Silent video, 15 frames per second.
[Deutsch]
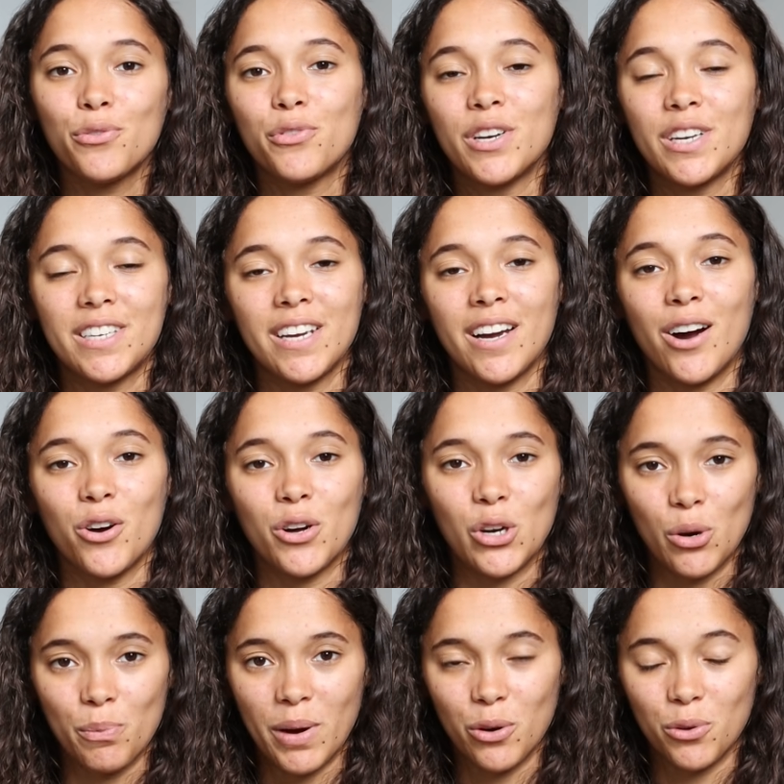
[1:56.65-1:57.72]
findet ihr auch
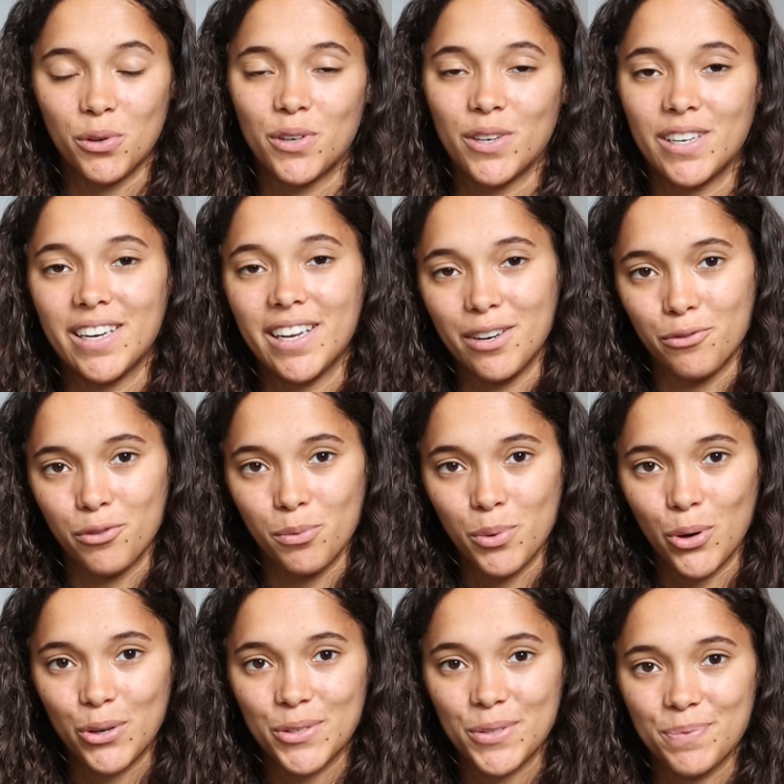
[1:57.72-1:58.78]
nochmal unten in der
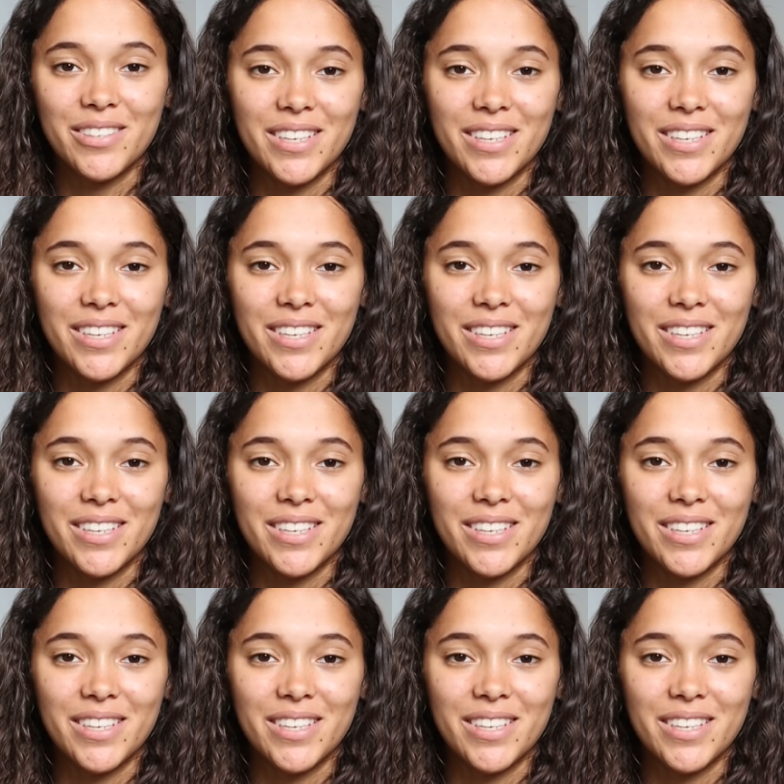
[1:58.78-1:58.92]
Infobox.